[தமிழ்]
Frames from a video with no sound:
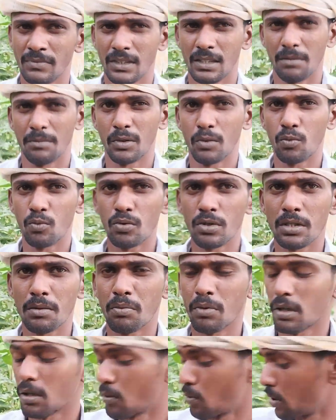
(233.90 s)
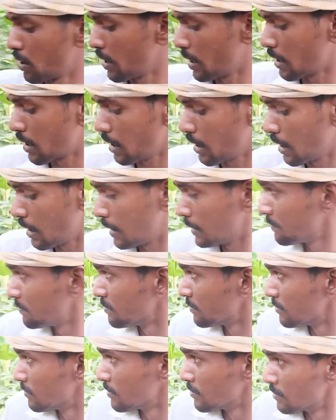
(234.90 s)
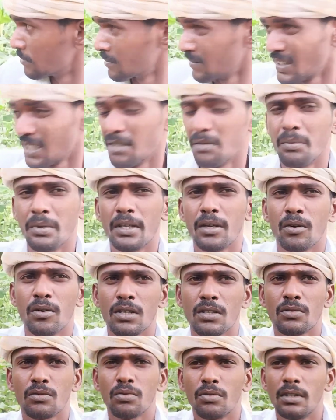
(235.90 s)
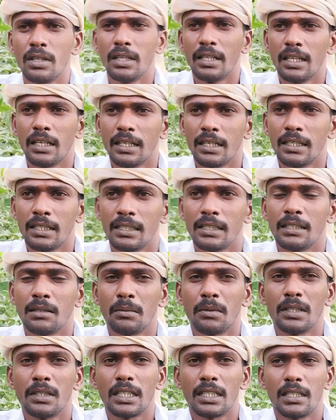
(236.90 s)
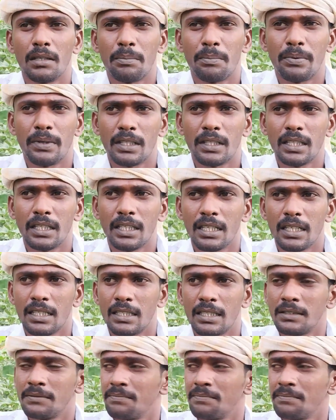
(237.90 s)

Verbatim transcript: நமக்கு ஊசி போடக்கூட நேரம் இல்லை இப்படியே உள்ள சூழ்நிலையில் நம்மக்கிட்ட பார்த்தீங்கன்னா